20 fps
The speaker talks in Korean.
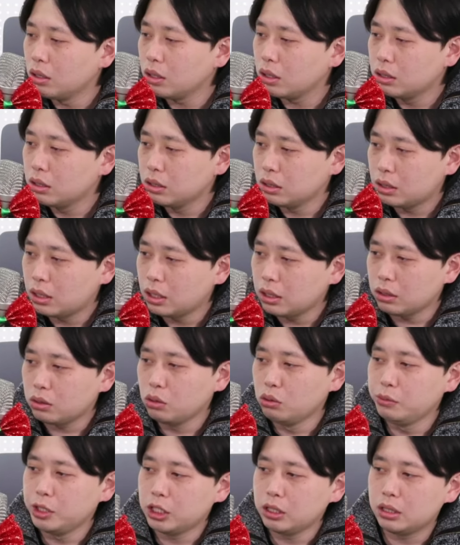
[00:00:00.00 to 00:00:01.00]
그 테더
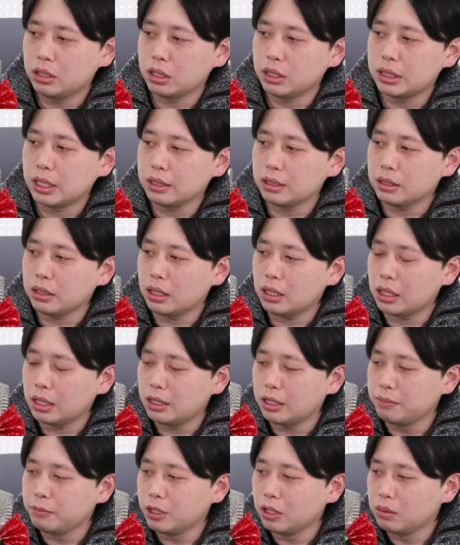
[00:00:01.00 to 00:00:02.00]
도미넌스가 상승하게
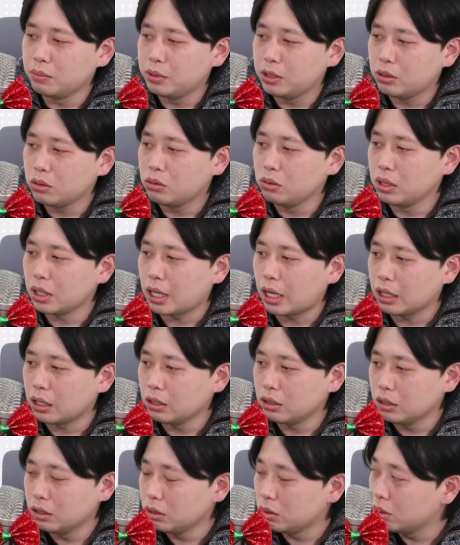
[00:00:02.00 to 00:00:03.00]
되면 비트코인
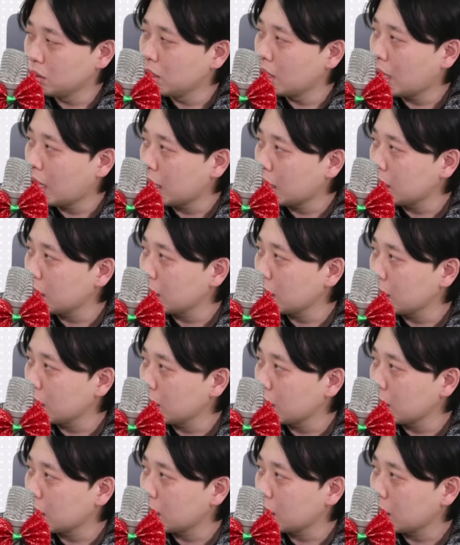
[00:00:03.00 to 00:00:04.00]
가격은 하락
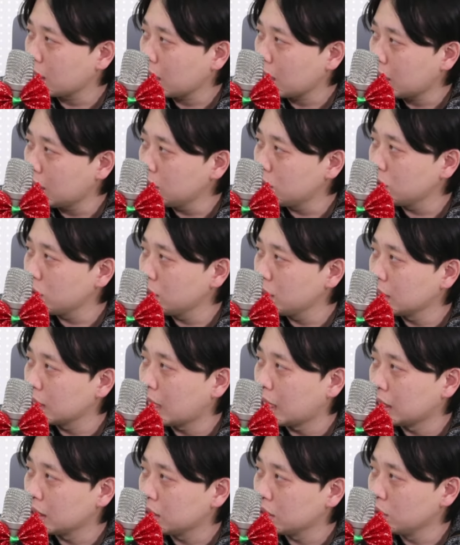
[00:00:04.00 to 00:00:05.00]
탈수 있는
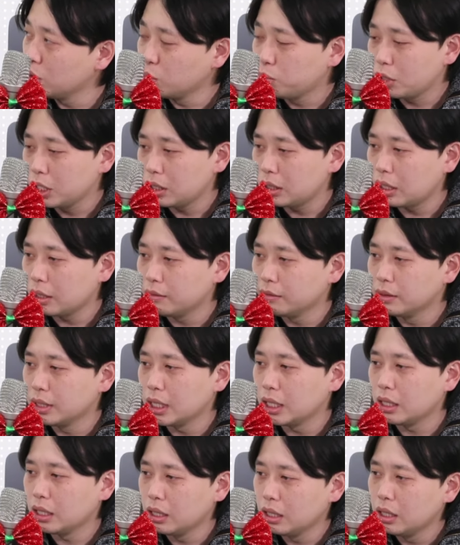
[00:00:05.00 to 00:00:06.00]
가능성이 높기
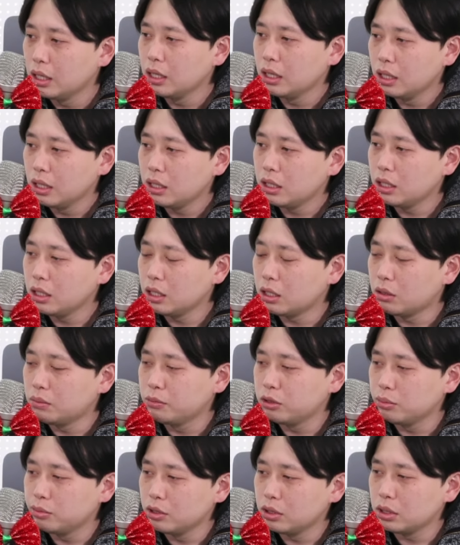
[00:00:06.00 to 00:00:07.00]
때문에 이런
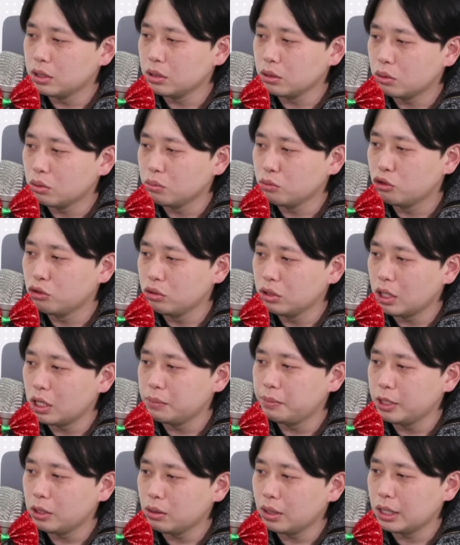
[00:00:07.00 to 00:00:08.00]
부분에서 좀 주의할
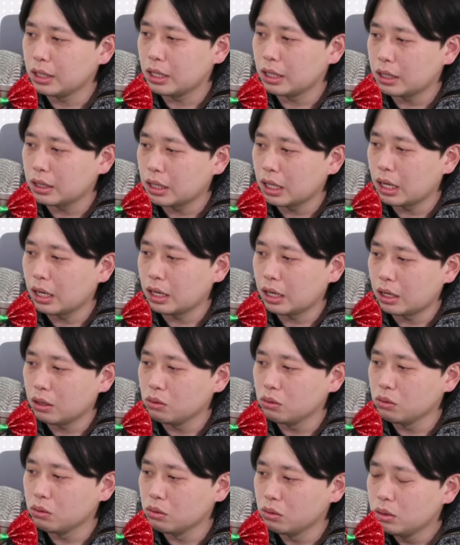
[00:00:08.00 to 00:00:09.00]
필요가
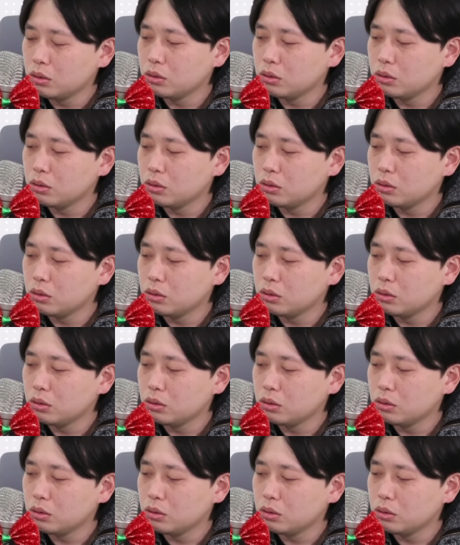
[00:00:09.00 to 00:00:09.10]
있겠다라고